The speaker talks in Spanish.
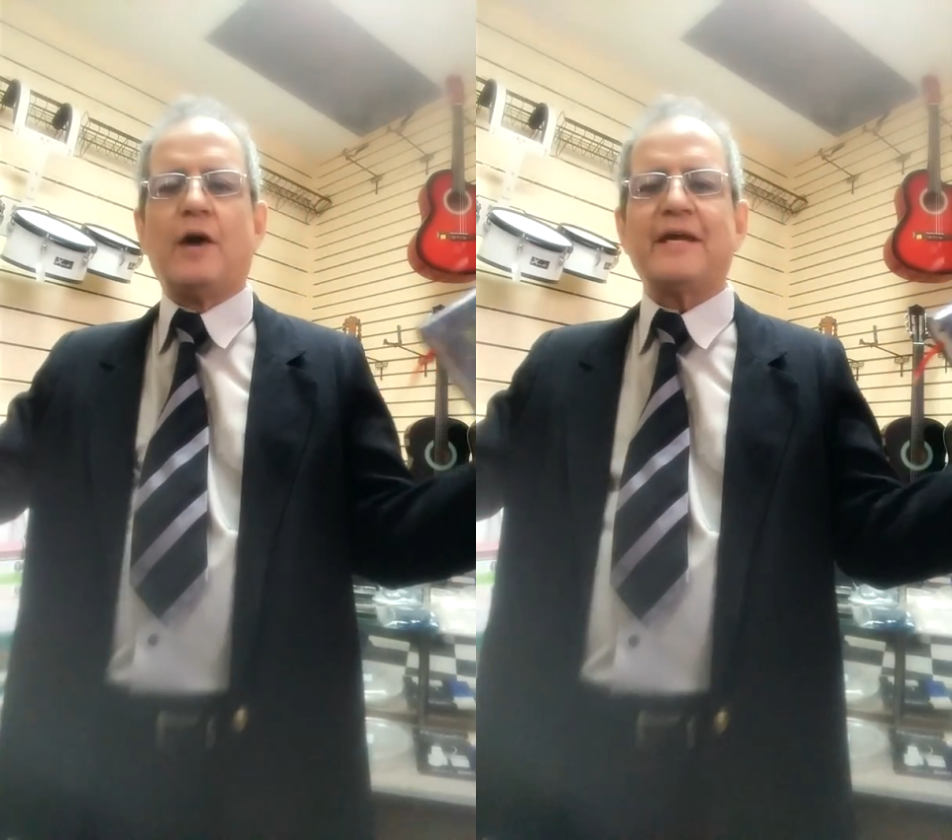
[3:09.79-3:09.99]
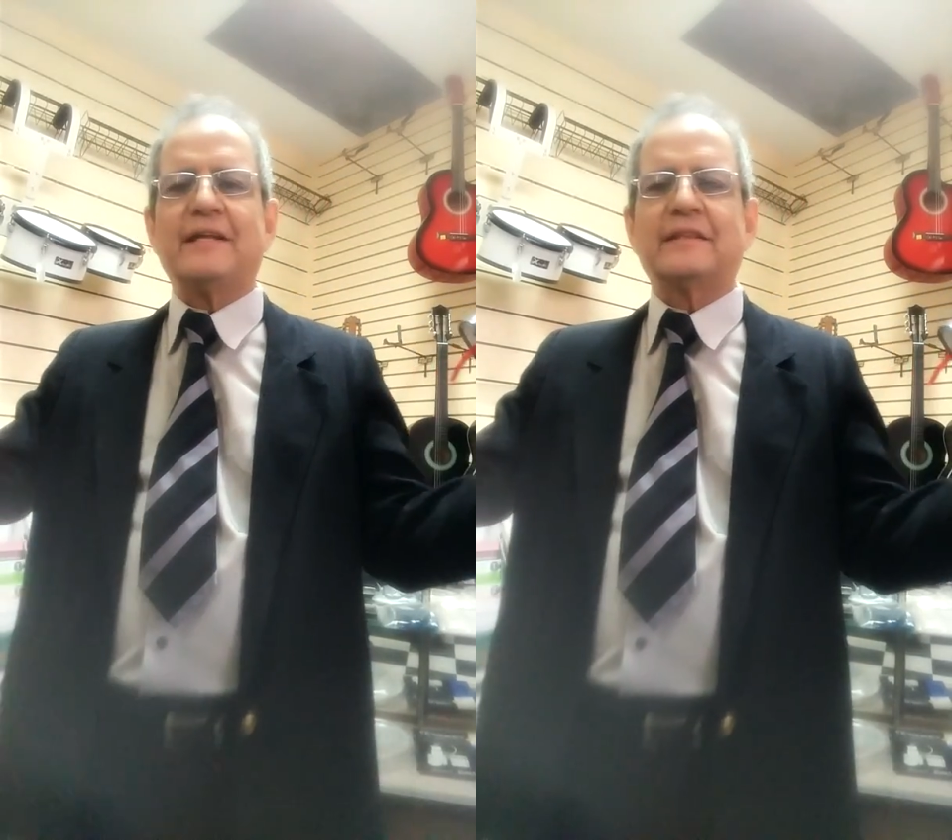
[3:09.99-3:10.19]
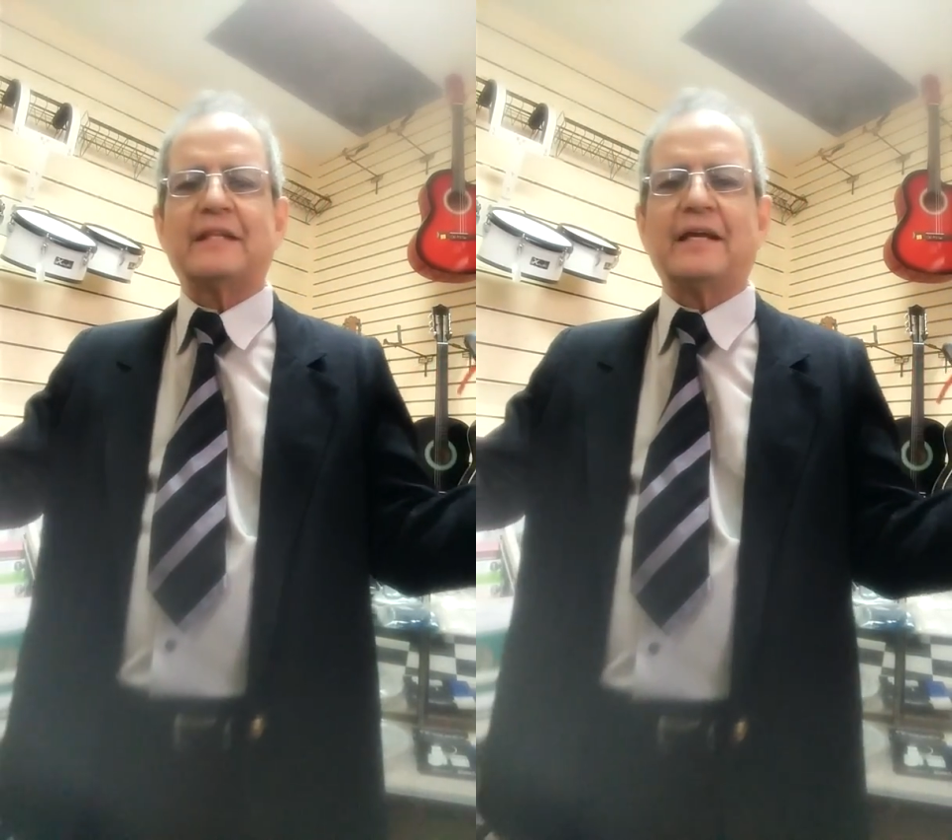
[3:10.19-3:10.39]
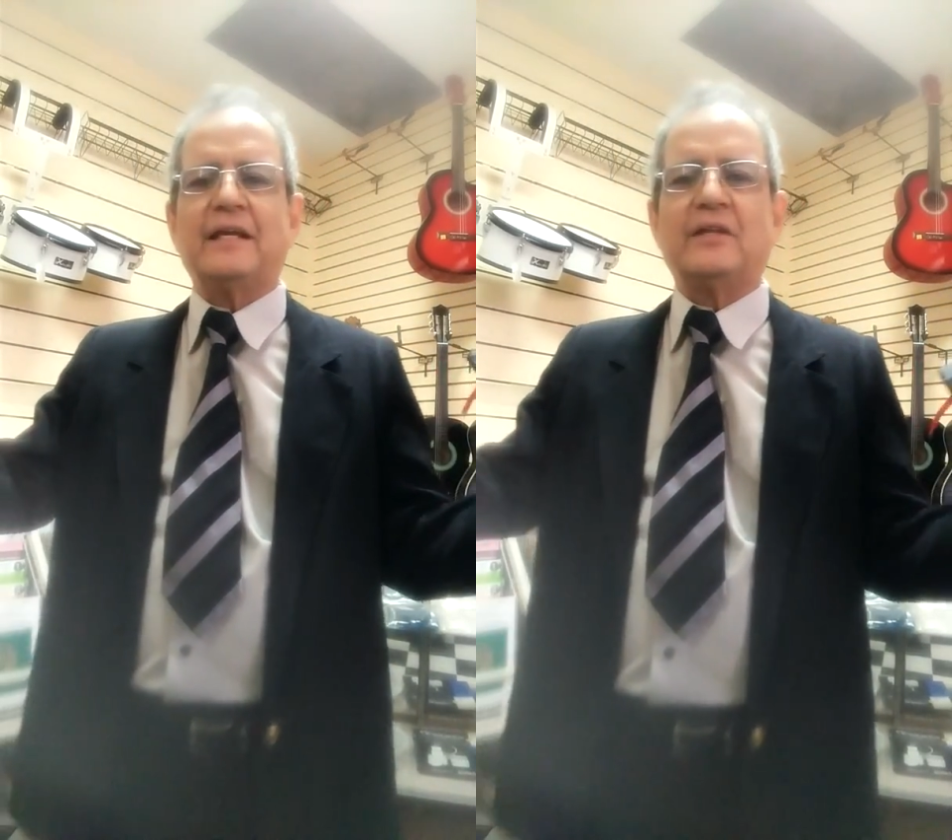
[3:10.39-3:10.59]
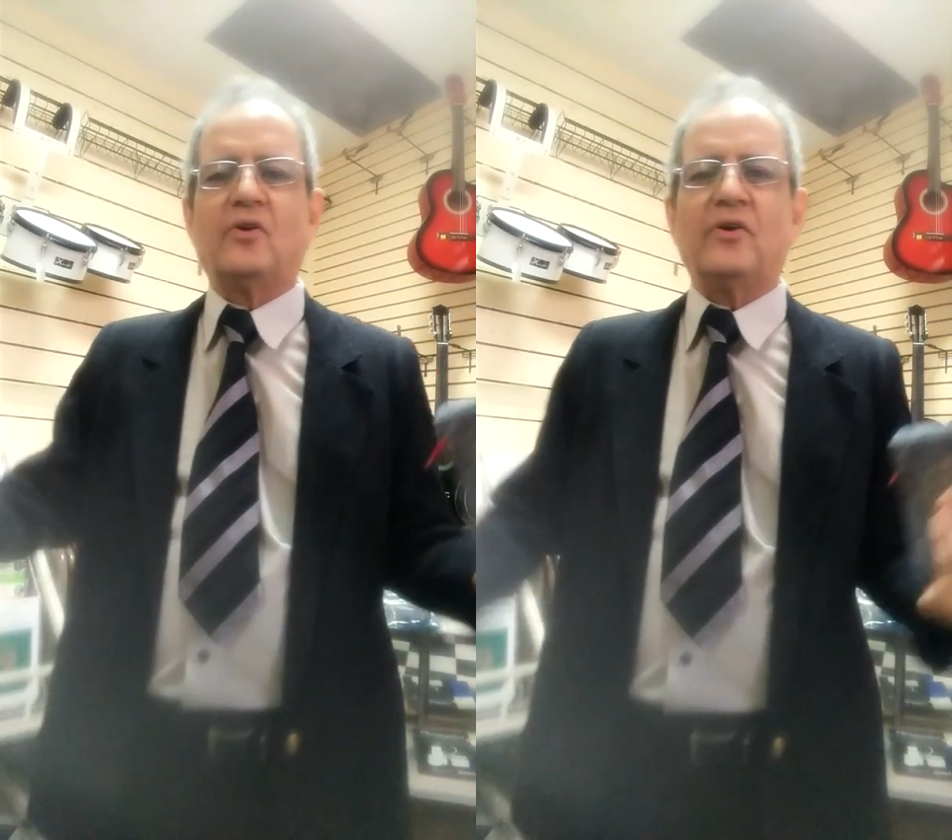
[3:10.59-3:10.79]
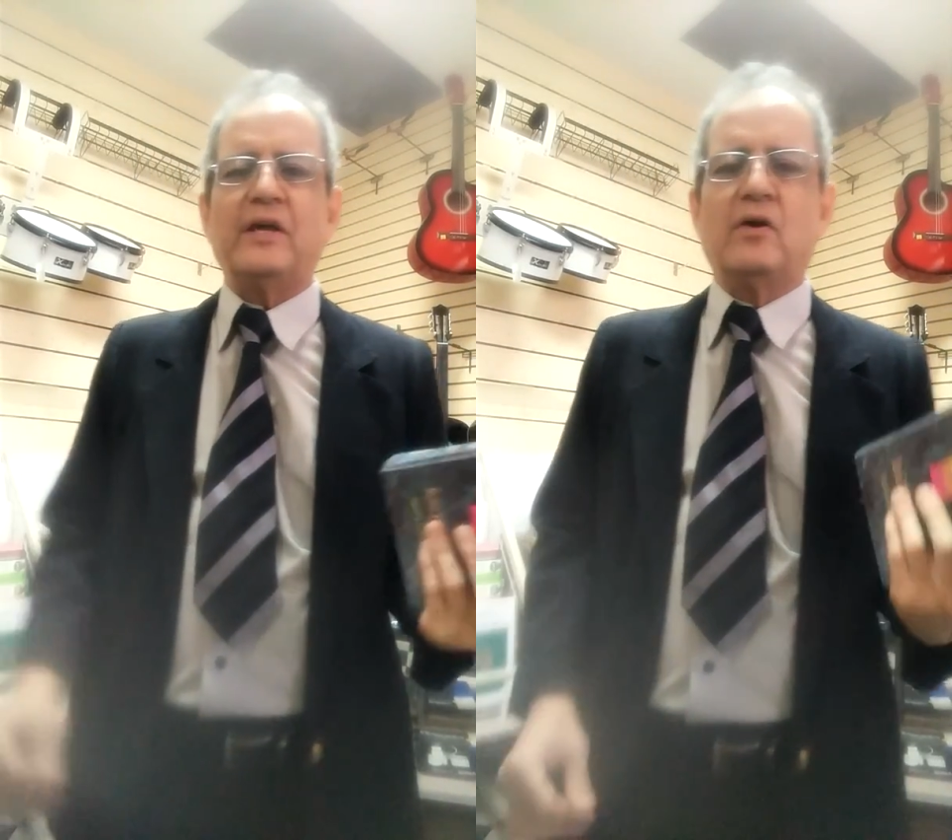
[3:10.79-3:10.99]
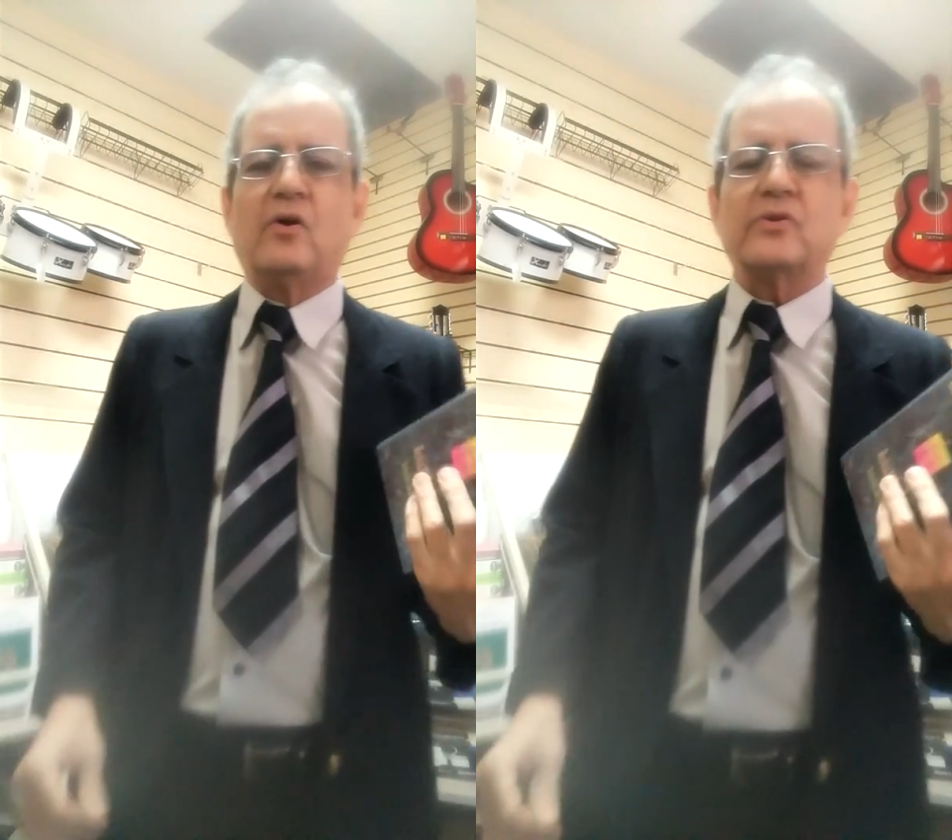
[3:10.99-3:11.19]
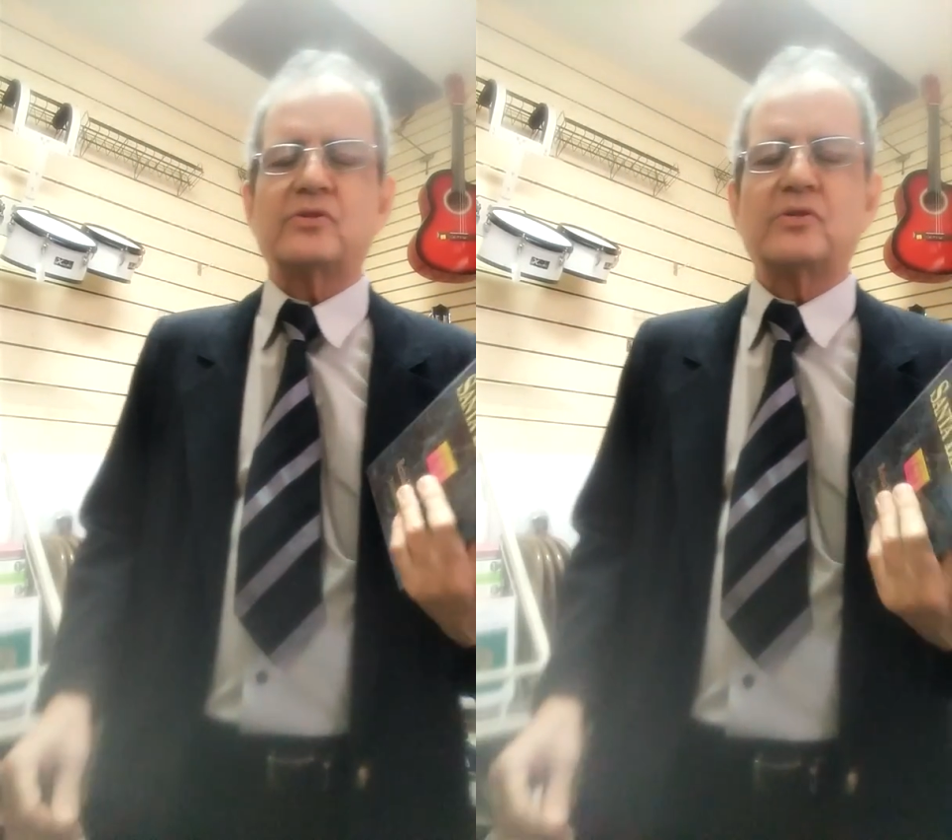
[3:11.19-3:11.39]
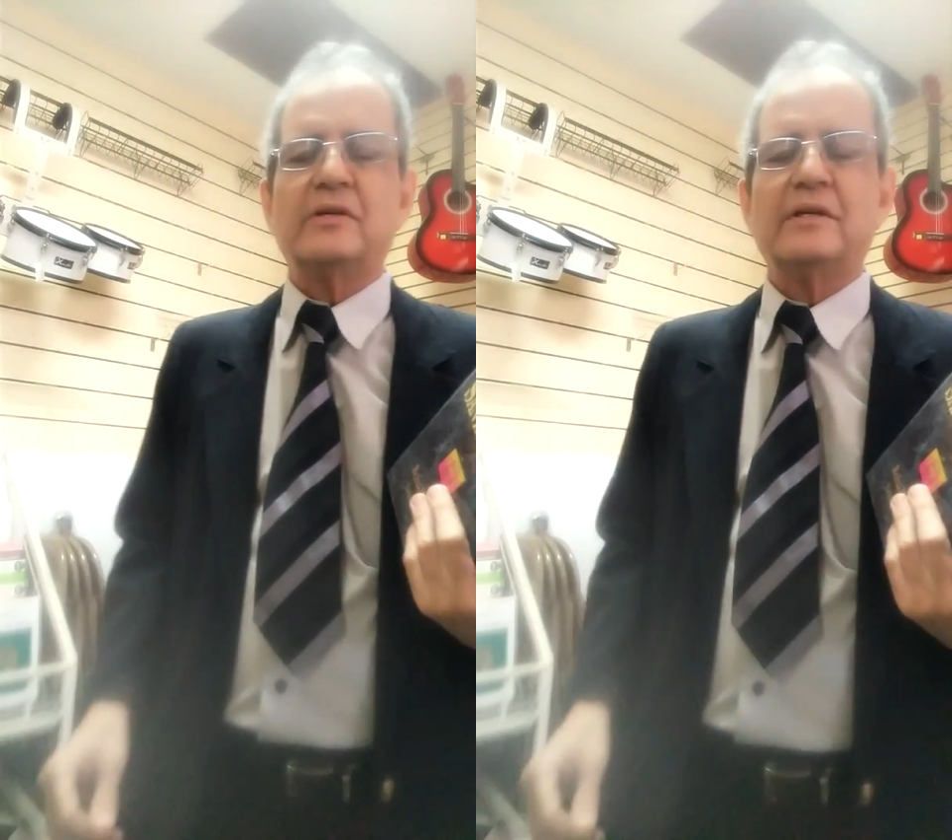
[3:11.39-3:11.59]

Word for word: habían tenido hijos.